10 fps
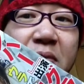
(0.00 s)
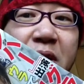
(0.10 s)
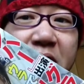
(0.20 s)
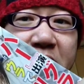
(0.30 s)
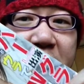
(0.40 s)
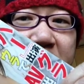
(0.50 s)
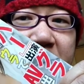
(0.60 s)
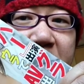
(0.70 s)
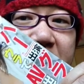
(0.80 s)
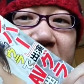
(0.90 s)

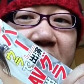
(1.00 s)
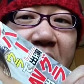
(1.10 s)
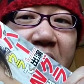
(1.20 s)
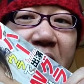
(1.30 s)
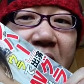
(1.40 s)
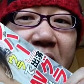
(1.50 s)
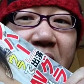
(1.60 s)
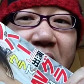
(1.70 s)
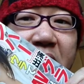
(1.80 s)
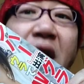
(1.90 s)
グマックス、
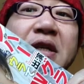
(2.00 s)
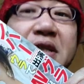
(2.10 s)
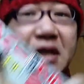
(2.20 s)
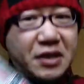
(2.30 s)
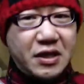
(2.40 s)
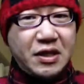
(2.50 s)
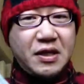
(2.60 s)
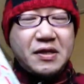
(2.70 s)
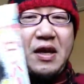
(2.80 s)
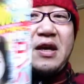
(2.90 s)
えー、男性誌
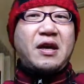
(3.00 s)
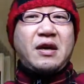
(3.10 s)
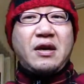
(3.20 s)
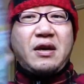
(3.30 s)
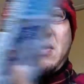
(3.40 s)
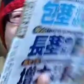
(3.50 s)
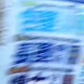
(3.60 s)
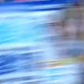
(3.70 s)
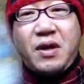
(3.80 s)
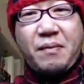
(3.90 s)
ですね。えー、こ
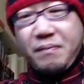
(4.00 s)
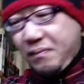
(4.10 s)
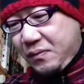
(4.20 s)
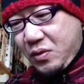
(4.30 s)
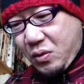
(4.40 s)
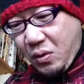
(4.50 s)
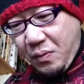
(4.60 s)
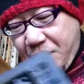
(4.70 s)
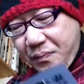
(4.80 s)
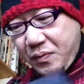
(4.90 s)
れのね、うんと、
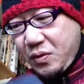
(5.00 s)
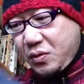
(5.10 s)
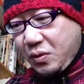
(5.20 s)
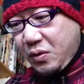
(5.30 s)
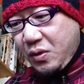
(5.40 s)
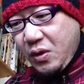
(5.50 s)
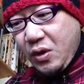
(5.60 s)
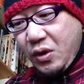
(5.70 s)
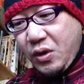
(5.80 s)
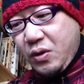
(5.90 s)
よいしょ
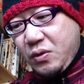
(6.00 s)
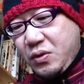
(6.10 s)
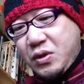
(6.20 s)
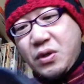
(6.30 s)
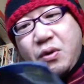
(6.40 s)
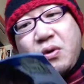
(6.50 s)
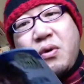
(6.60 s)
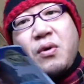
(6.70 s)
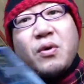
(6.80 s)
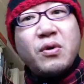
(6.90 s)
後ろ
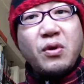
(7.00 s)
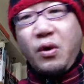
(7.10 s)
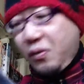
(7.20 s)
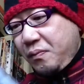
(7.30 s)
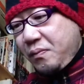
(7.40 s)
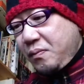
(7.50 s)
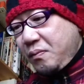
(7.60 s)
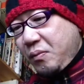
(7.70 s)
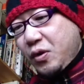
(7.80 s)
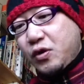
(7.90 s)
の方の
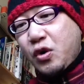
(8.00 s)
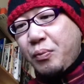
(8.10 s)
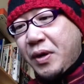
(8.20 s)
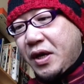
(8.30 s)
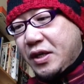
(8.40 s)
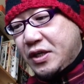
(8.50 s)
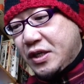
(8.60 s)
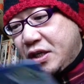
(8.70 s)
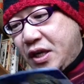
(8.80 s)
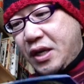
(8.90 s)

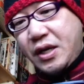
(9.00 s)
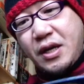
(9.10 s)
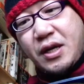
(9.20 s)
モノクロページに